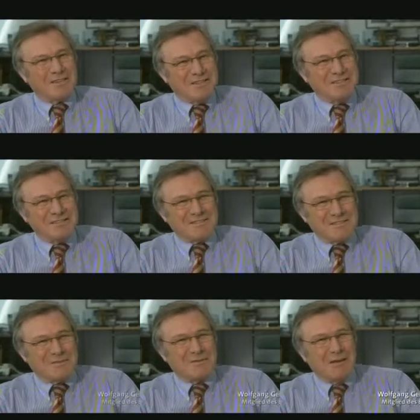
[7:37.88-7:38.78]

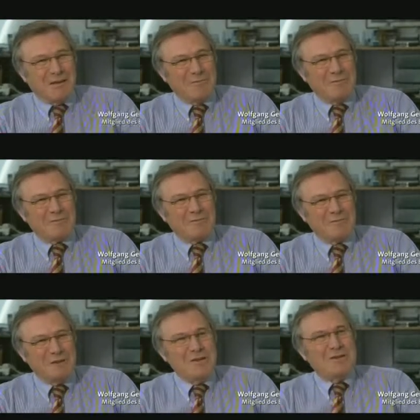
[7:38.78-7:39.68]
Krisensitzung
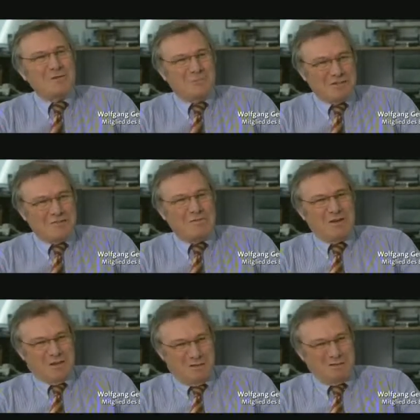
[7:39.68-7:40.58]
einberuft, muss
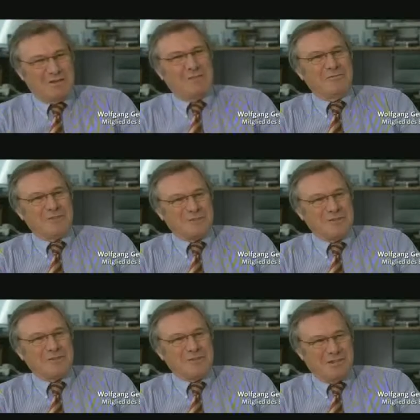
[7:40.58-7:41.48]
man auch dafür
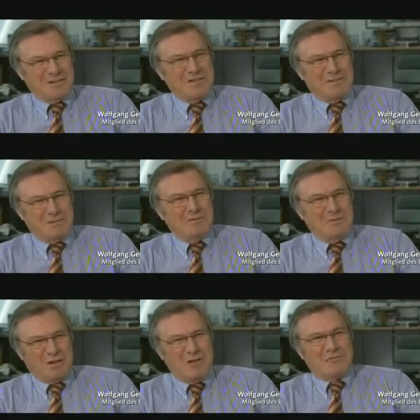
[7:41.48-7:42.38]
sorgen, dass sie nicht
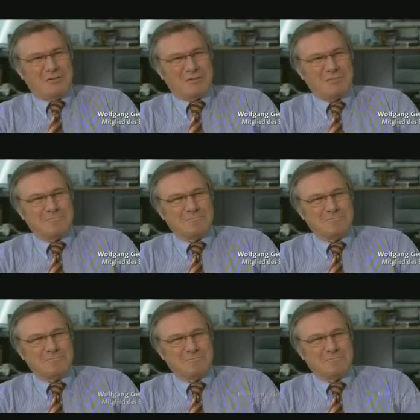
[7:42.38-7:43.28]
bekannt wird.
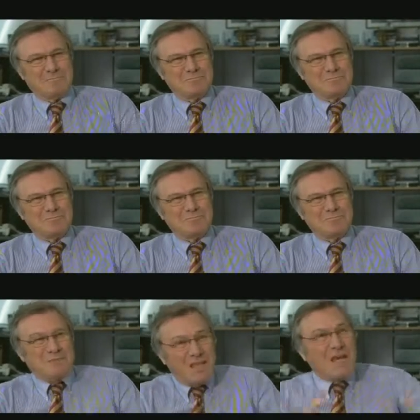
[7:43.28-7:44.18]
Hm.
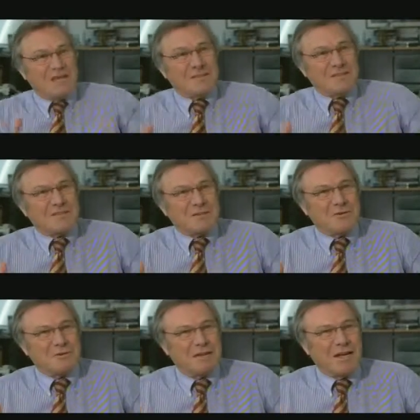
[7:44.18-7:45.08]
Ja, es ist
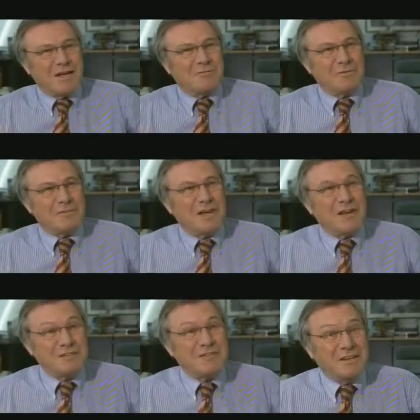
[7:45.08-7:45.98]
so. Davon
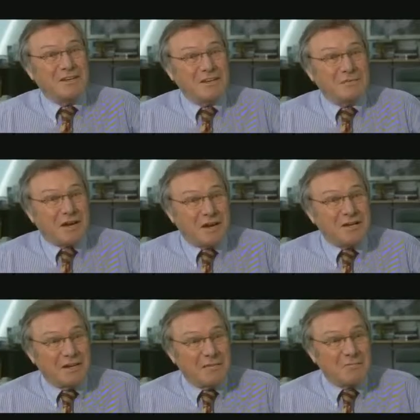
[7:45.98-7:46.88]
kann ich ihn nicht
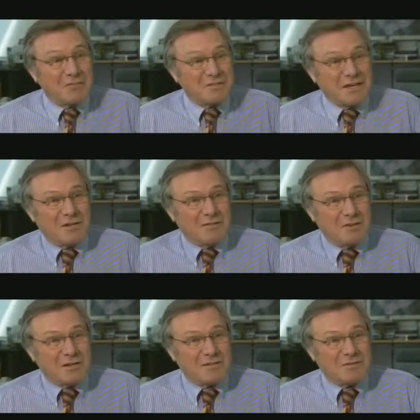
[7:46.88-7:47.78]
freinehmen und seine
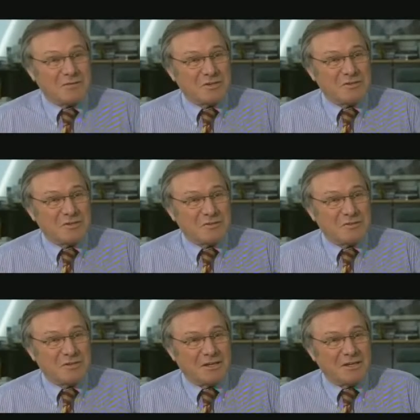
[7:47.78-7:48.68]

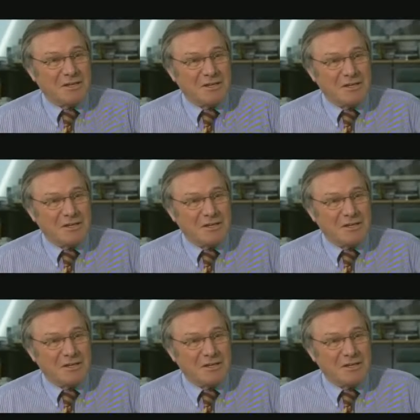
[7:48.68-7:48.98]
Finanzministerkollegen.